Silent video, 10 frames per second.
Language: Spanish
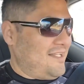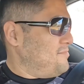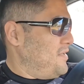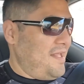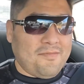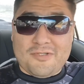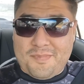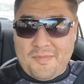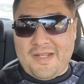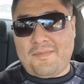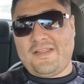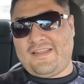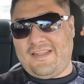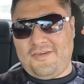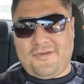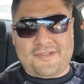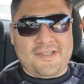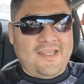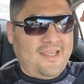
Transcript: Esperemos primeramente Dios